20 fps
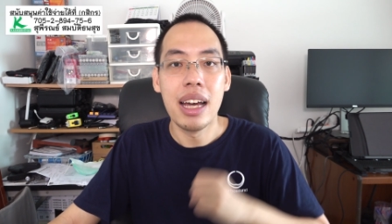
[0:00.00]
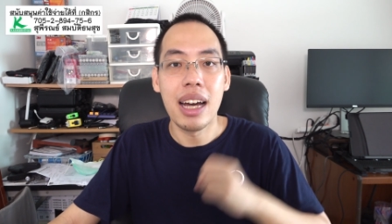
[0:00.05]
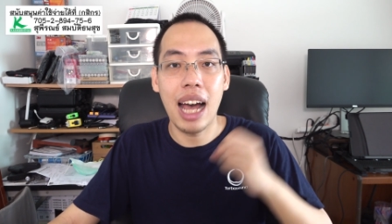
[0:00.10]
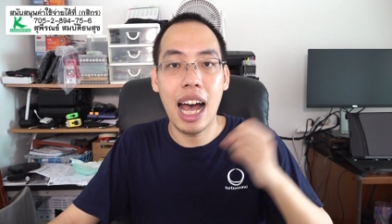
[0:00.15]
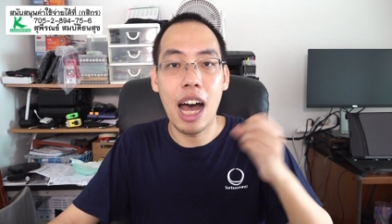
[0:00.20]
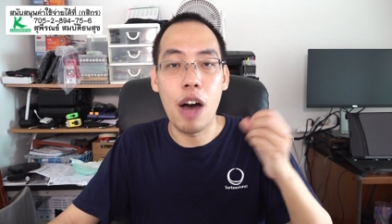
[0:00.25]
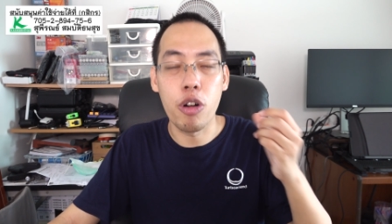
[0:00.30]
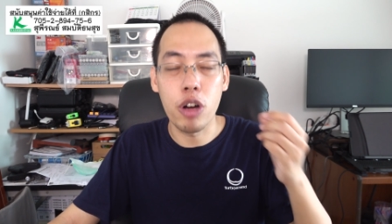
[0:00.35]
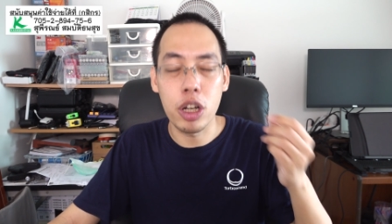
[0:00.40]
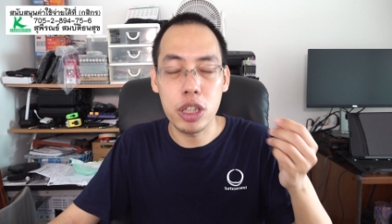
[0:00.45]

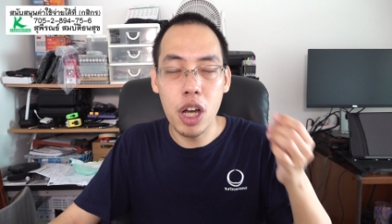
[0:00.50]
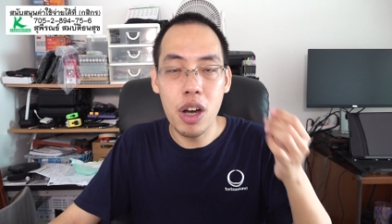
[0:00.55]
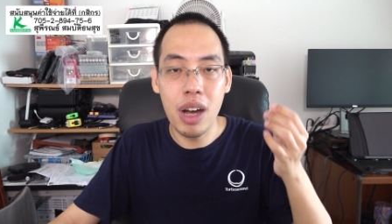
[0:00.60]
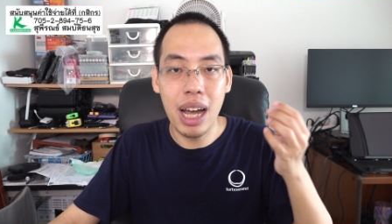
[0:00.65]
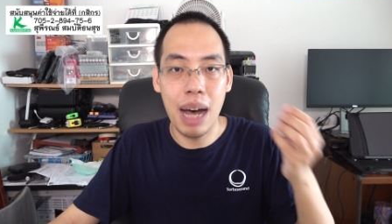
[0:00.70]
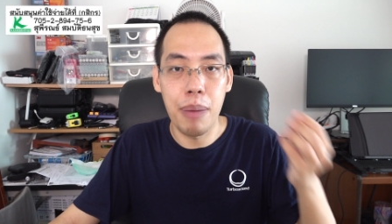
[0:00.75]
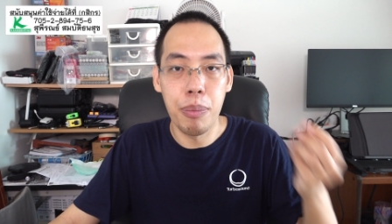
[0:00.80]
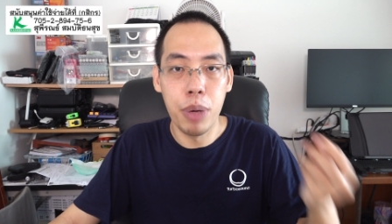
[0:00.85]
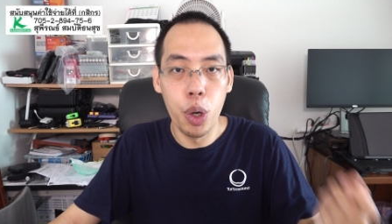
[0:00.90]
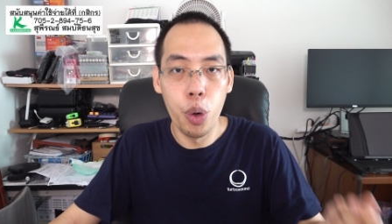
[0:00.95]
เขาก็ต้อง
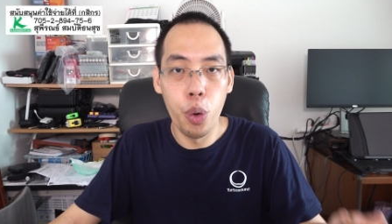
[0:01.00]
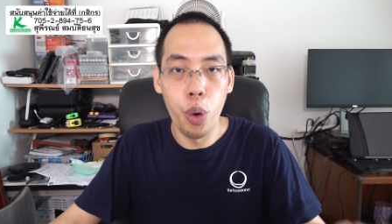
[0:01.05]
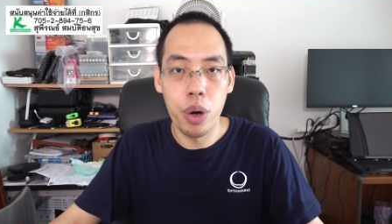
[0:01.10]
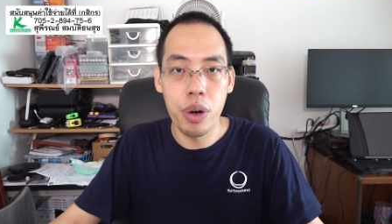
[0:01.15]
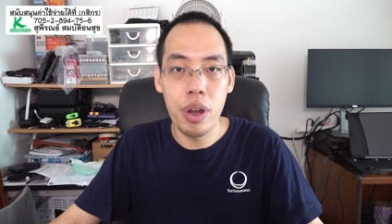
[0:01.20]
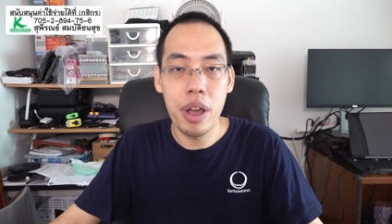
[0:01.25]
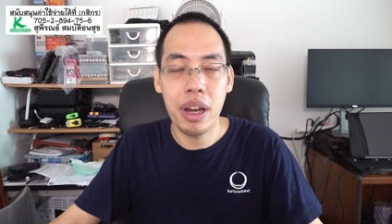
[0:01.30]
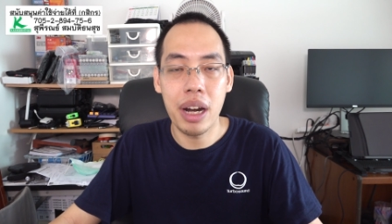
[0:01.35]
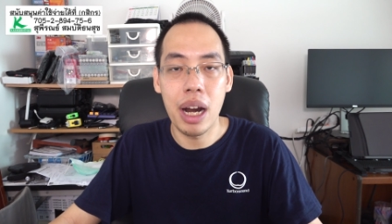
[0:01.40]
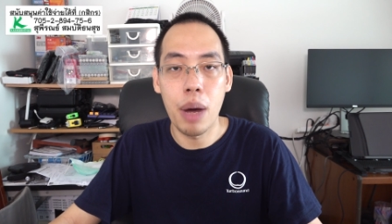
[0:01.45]
คำนวณ
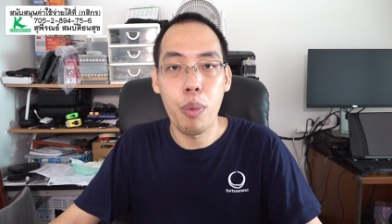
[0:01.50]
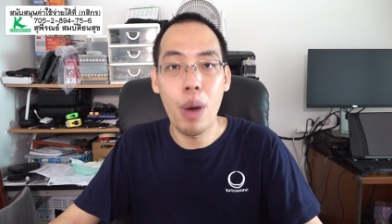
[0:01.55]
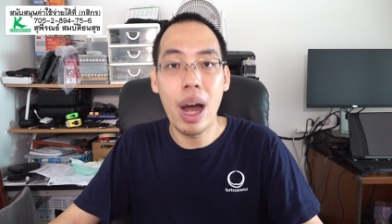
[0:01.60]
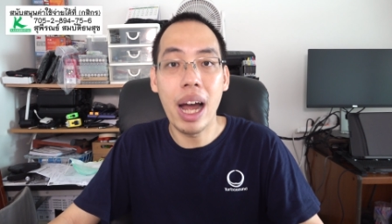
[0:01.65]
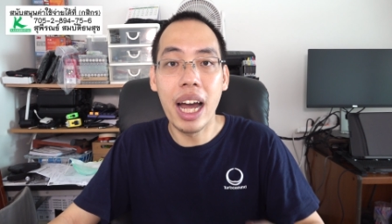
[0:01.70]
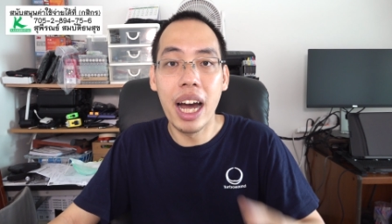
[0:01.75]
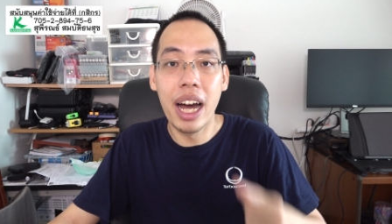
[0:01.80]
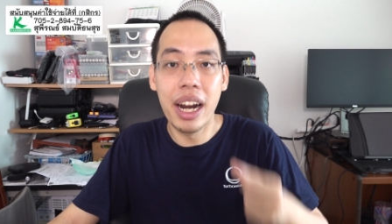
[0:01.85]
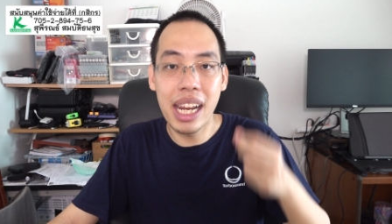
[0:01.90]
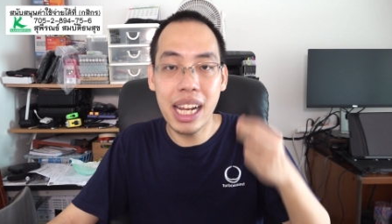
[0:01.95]
ด้วยครับว่า
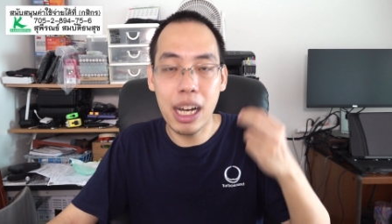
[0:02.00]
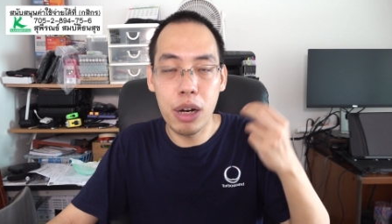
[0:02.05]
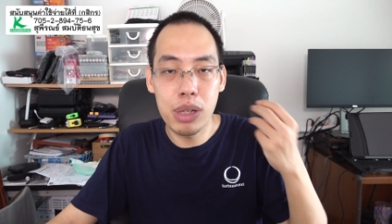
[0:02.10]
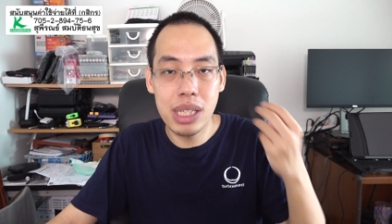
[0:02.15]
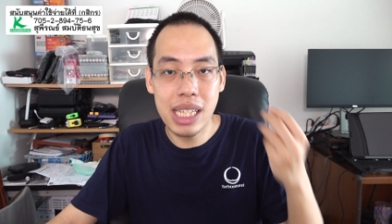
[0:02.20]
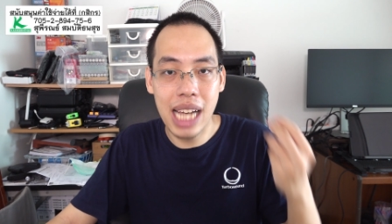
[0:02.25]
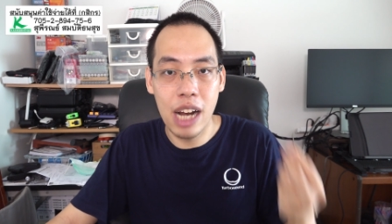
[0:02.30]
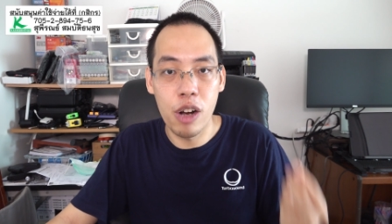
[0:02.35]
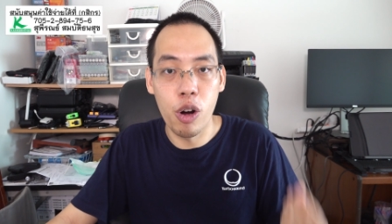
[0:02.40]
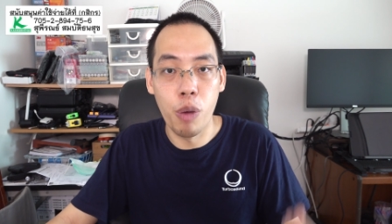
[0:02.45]
เงินที่เขา
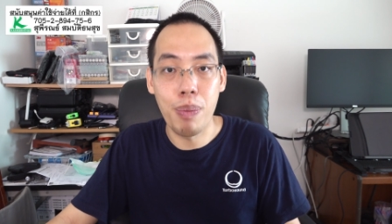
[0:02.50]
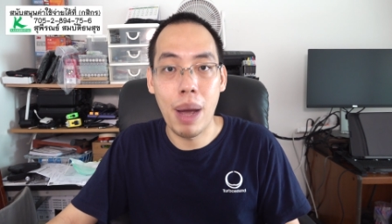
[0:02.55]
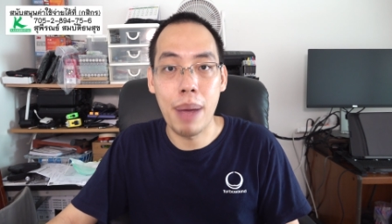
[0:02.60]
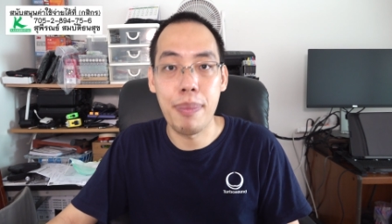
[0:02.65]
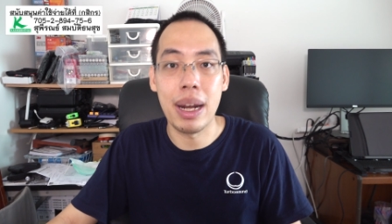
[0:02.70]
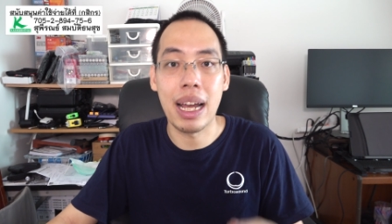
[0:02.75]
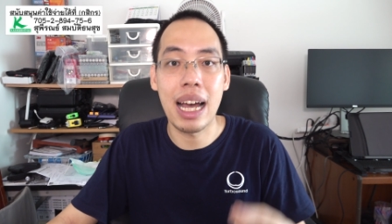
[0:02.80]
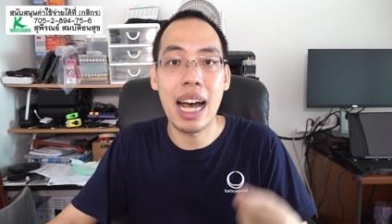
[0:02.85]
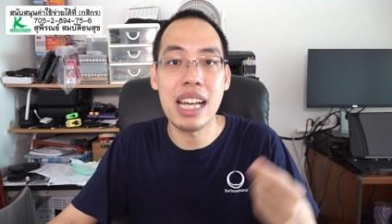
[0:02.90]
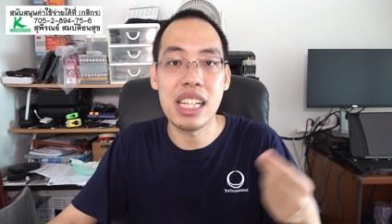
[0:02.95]
จ่ายลงไป
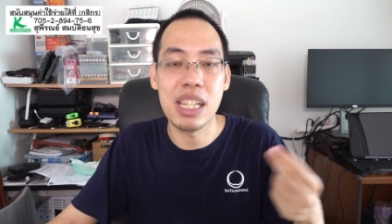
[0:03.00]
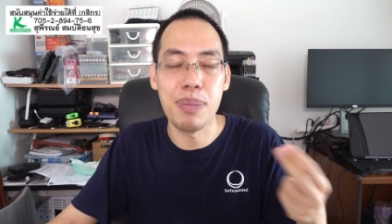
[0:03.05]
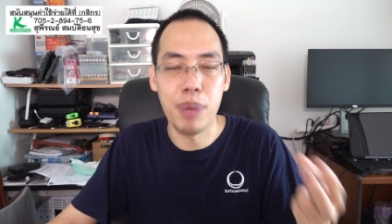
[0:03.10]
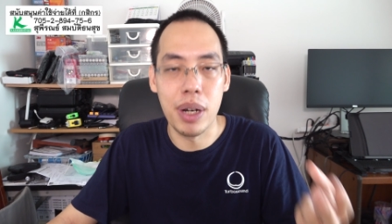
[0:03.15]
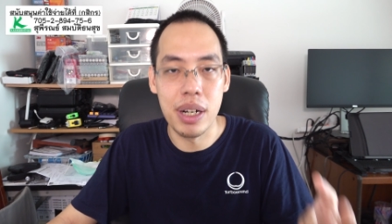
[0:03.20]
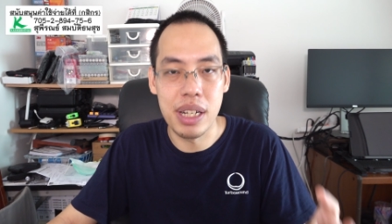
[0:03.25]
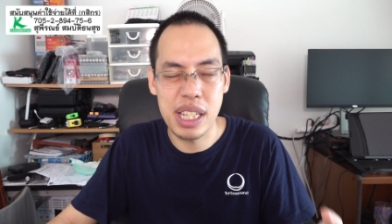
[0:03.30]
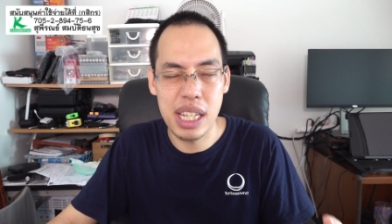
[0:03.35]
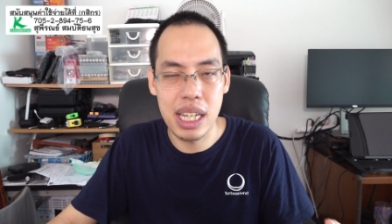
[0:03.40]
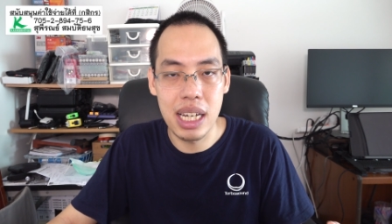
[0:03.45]
เป็นค่าสปอ
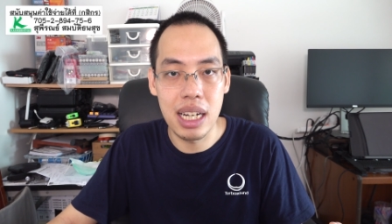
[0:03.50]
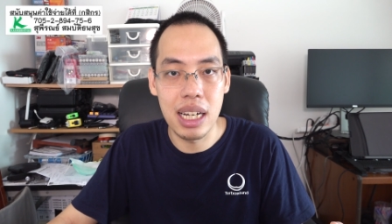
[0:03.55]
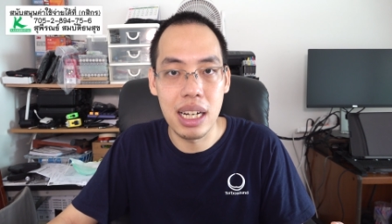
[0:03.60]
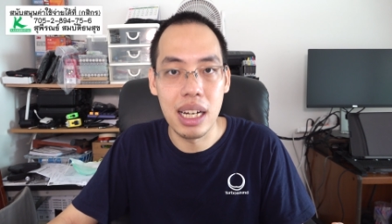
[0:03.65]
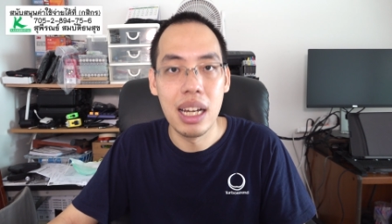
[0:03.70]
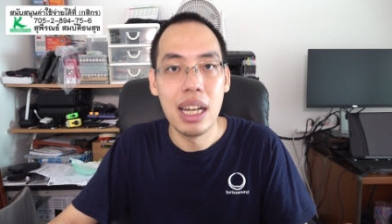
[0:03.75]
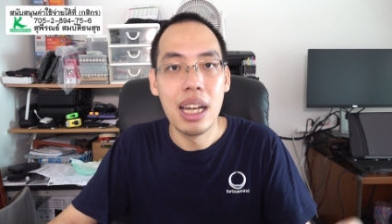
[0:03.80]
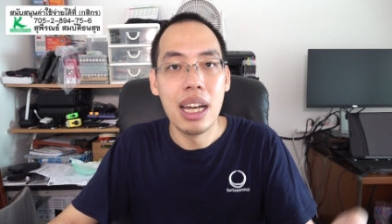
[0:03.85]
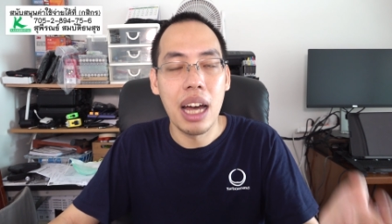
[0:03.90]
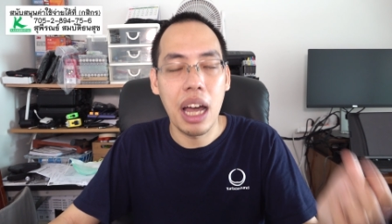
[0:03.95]
นเซอร์
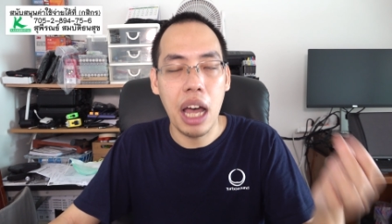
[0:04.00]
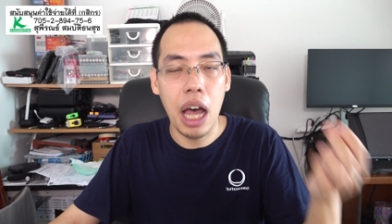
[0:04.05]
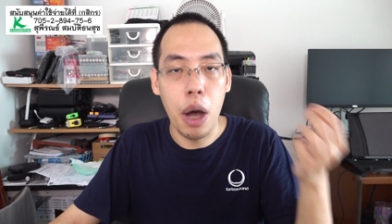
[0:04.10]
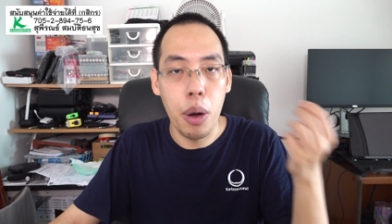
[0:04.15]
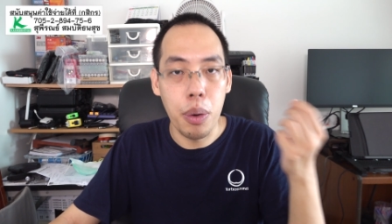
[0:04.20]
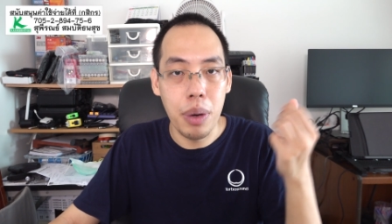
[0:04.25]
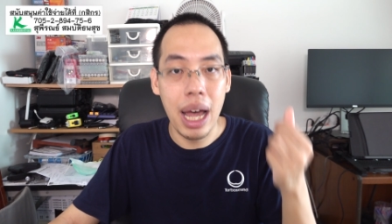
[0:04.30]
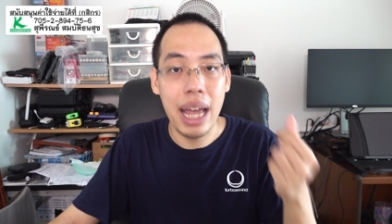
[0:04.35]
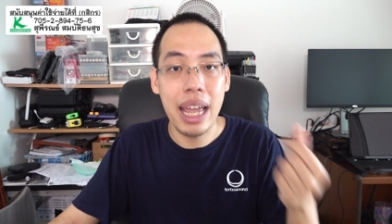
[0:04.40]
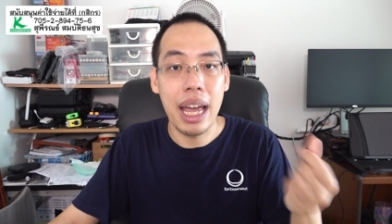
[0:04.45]
เขา
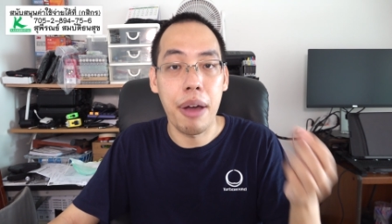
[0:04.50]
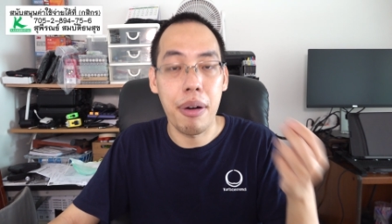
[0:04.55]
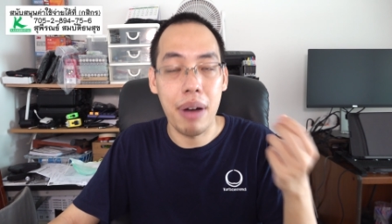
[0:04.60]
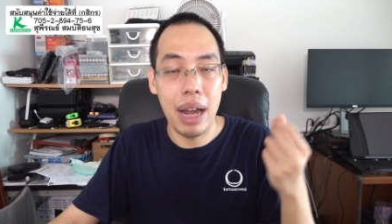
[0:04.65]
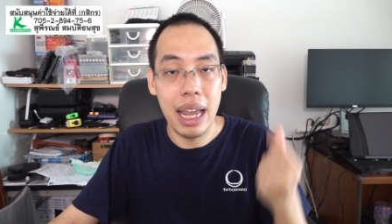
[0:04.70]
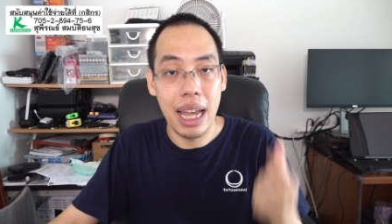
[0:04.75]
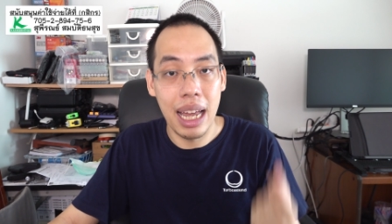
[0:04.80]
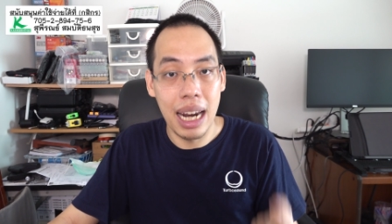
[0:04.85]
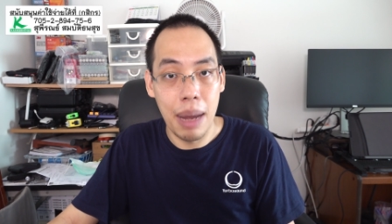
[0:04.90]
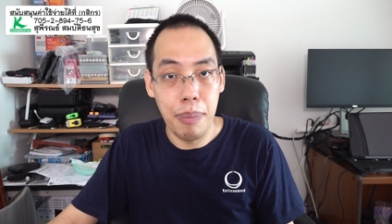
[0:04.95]
ได้อะไร
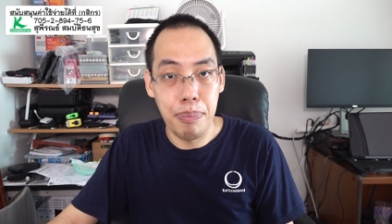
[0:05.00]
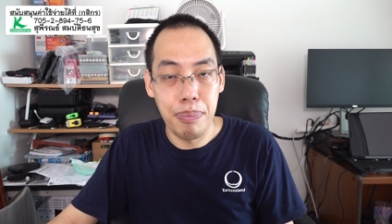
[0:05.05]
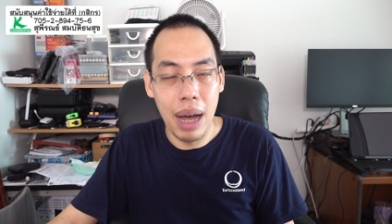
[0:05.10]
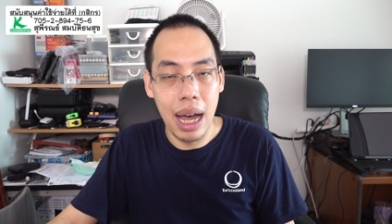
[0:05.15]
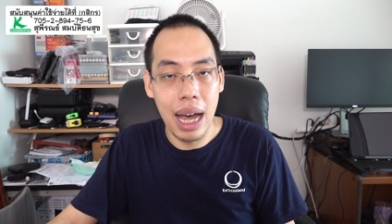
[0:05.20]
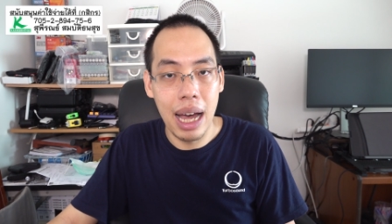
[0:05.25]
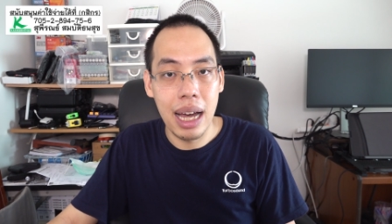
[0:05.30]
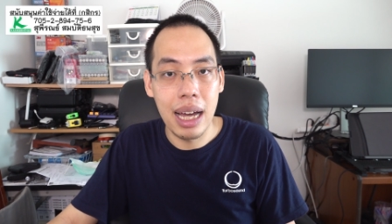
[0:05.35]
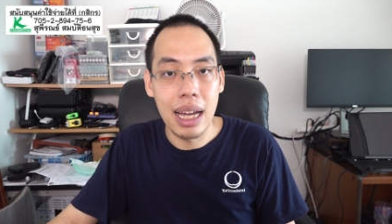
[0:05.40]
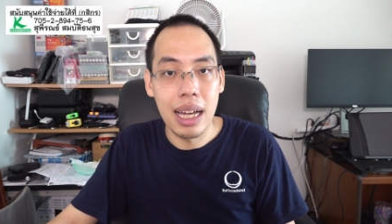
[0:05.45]
กลับมา